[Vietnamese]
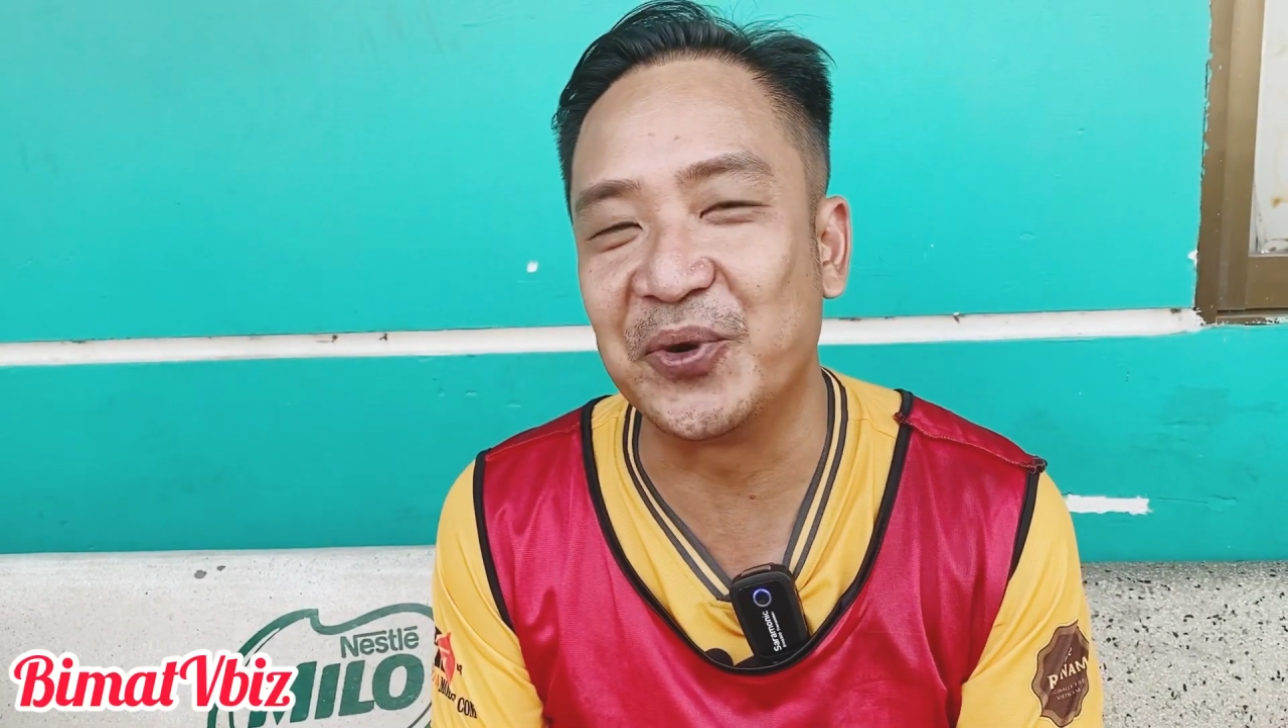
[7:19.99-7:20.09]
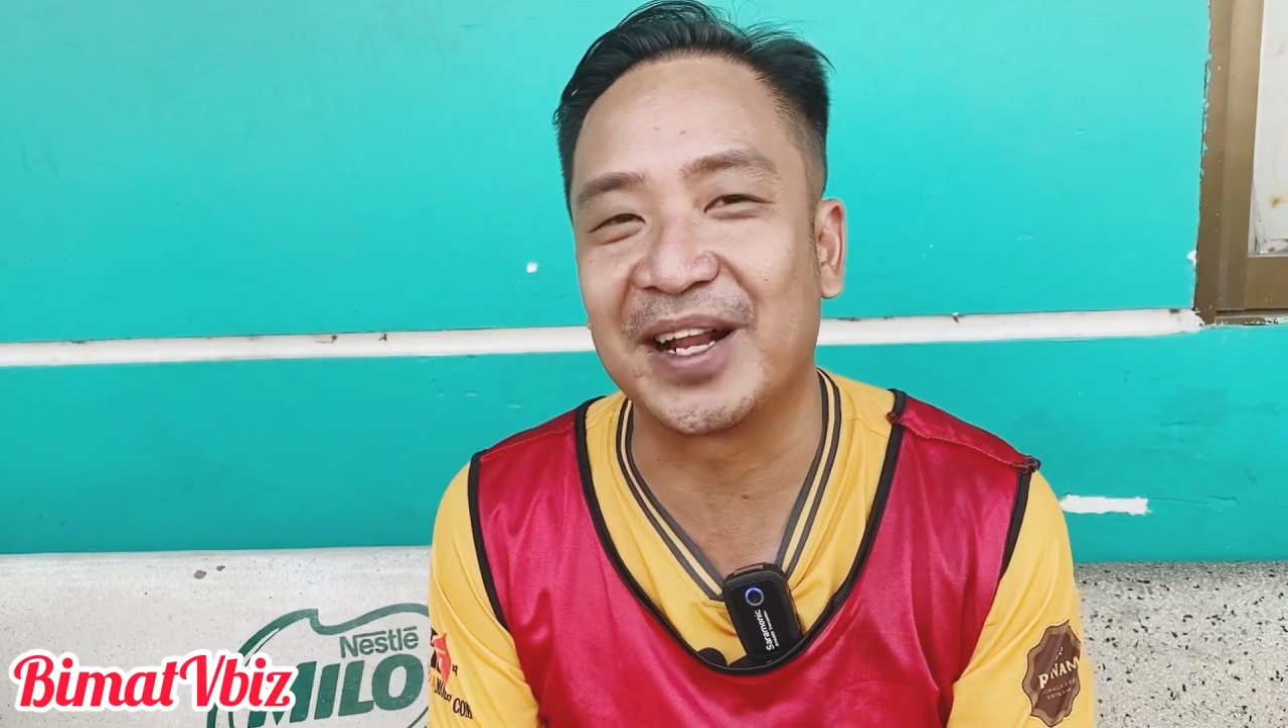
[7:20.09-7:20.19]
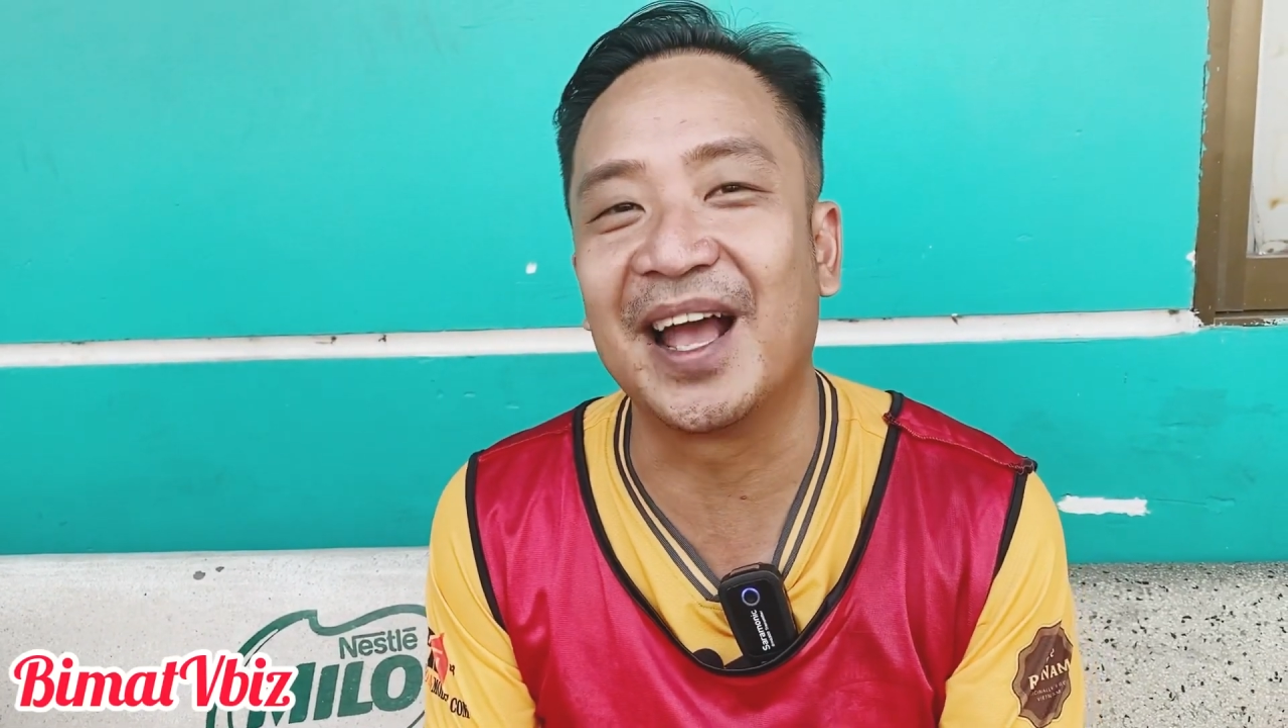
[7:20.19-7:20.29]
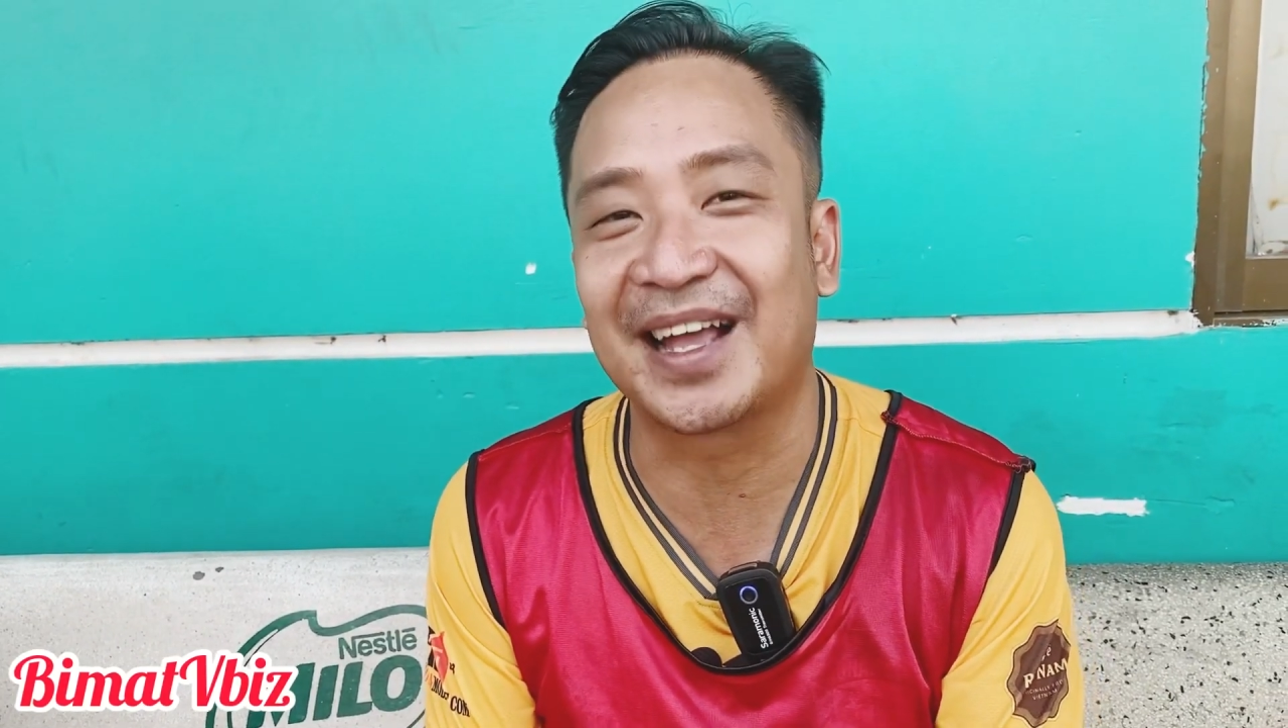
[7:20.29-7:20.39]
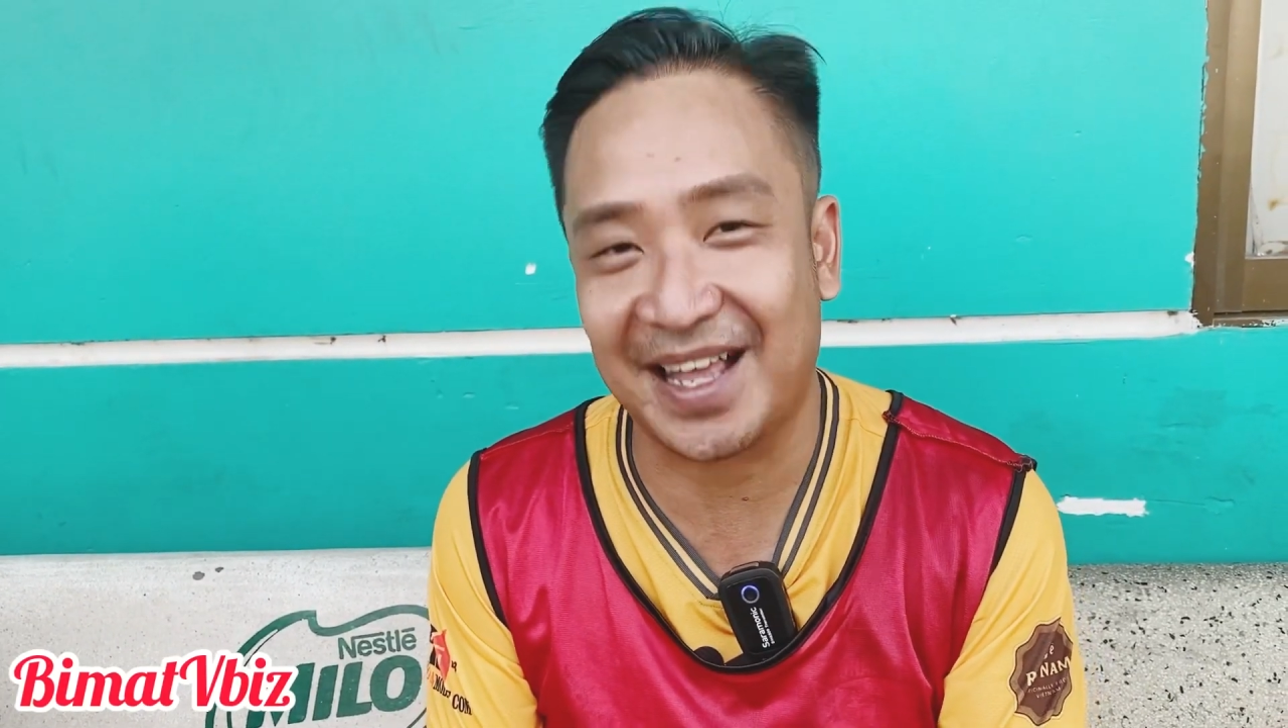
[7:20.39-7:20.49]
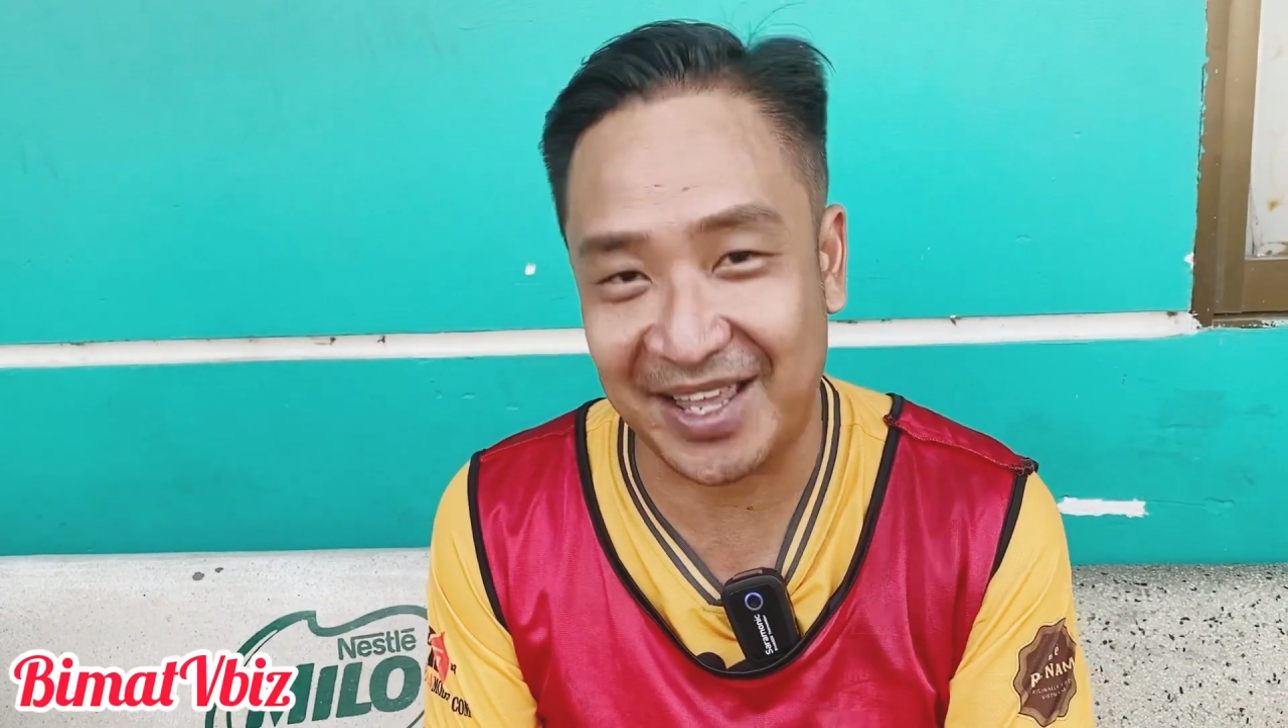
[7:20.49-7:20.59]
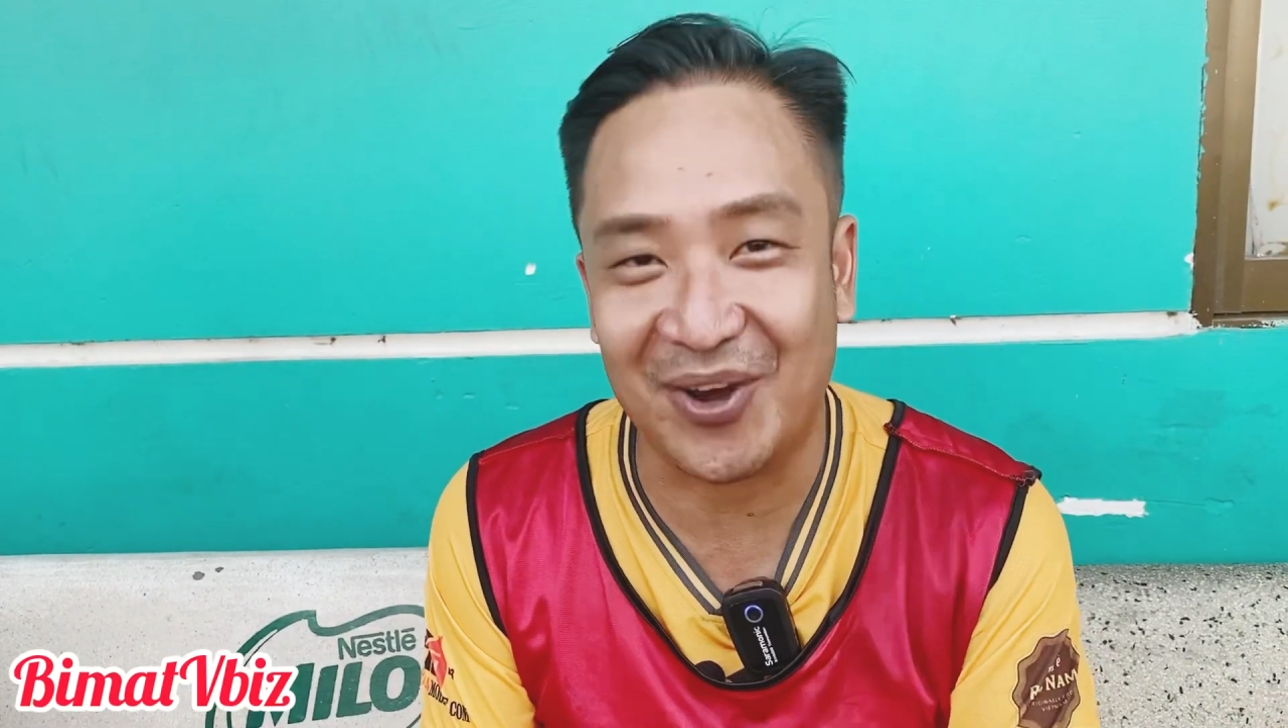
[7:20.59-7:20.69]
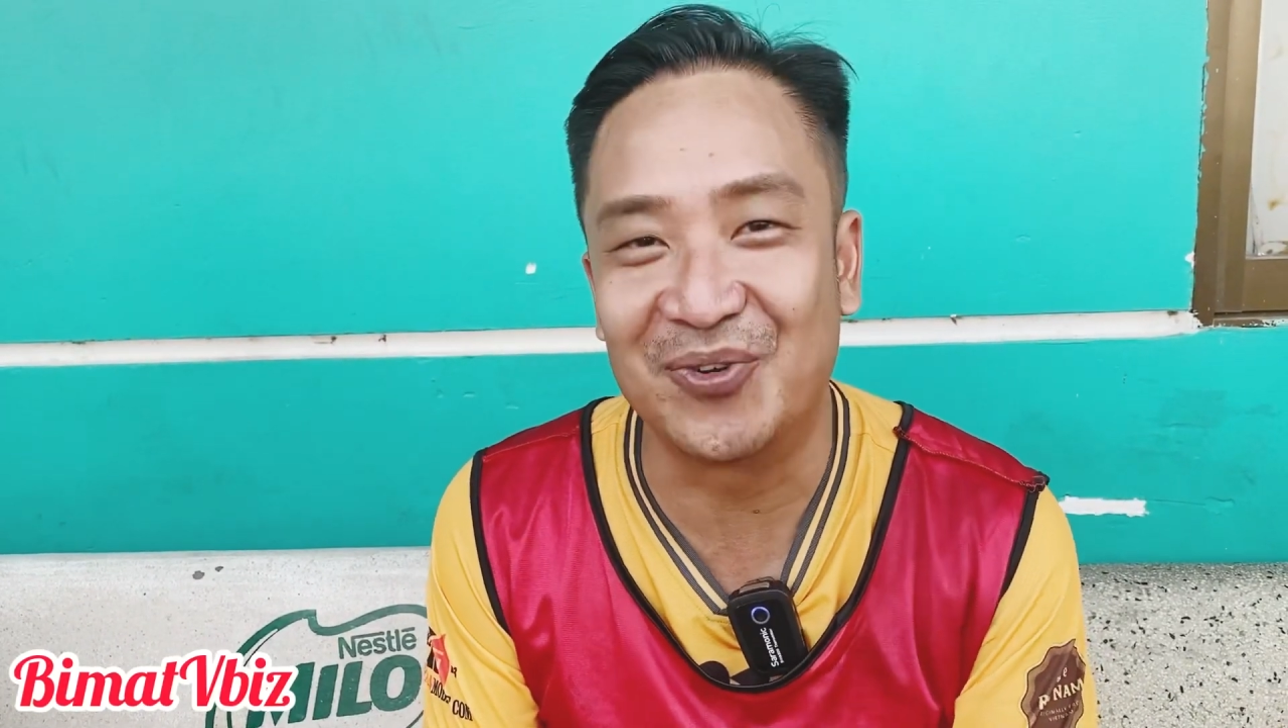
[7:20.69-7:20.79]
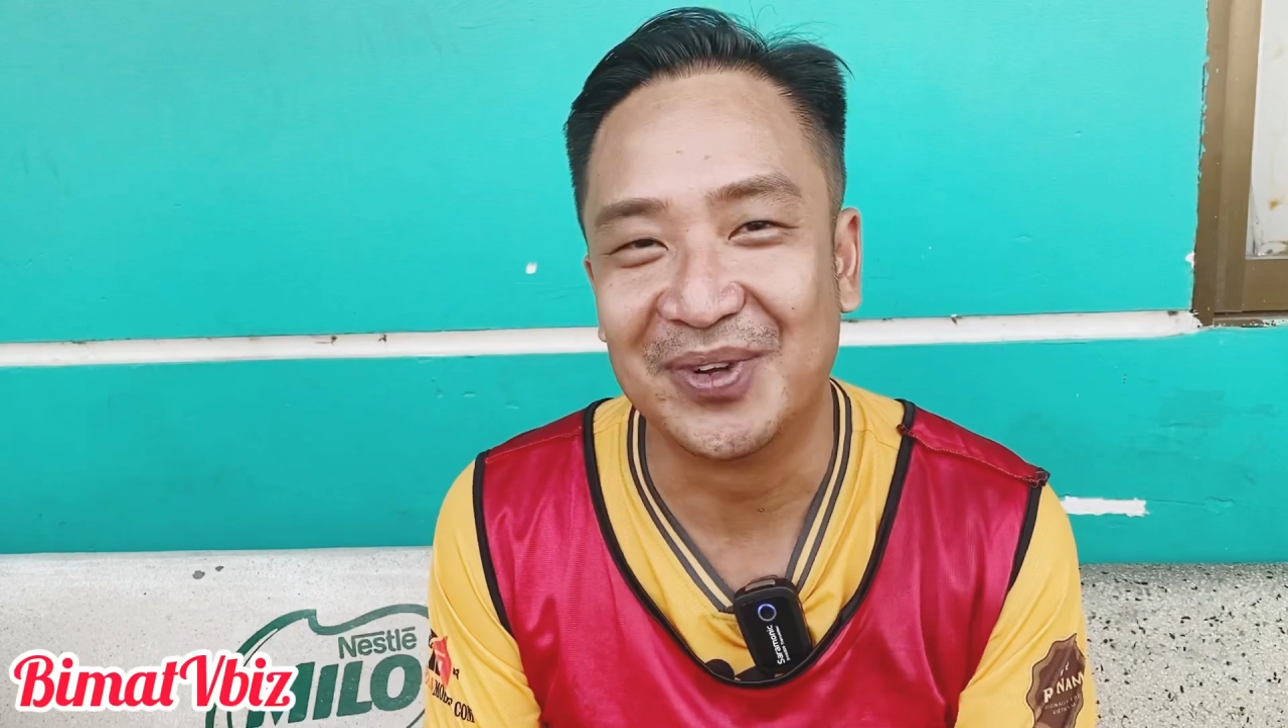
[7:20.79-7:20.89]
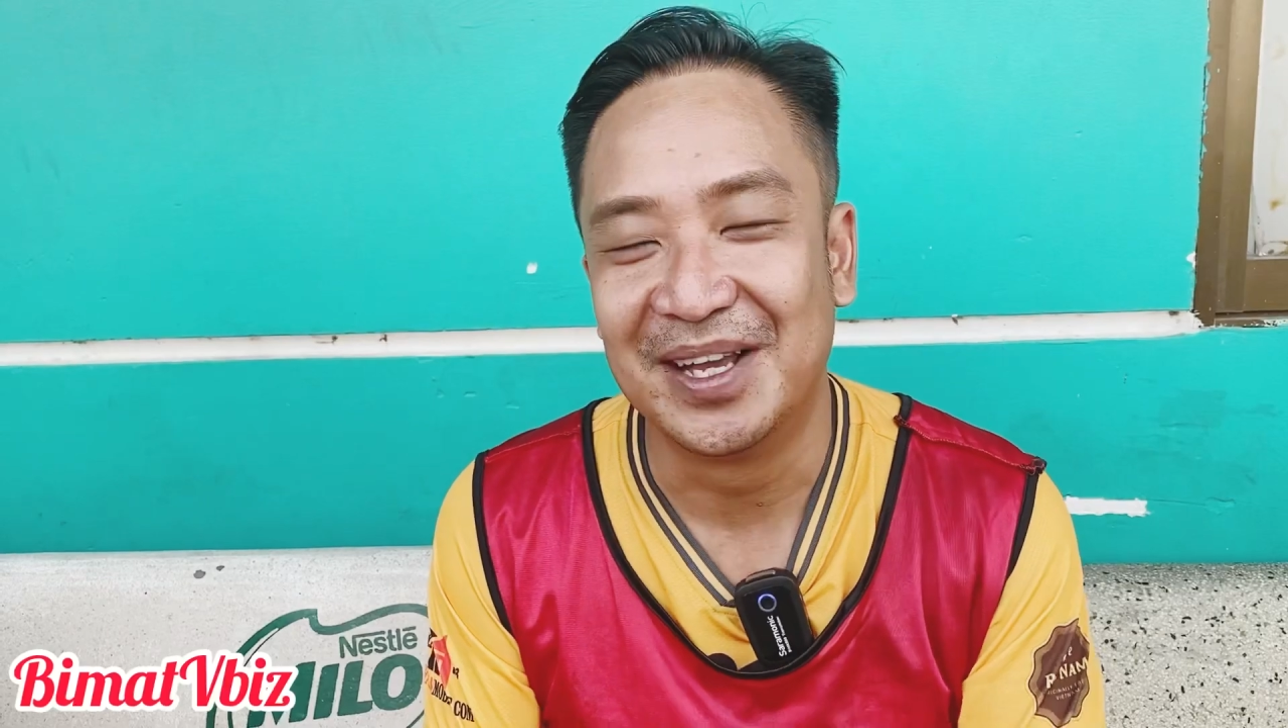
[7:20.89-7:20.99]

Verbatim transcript: ngành nghề khác nhau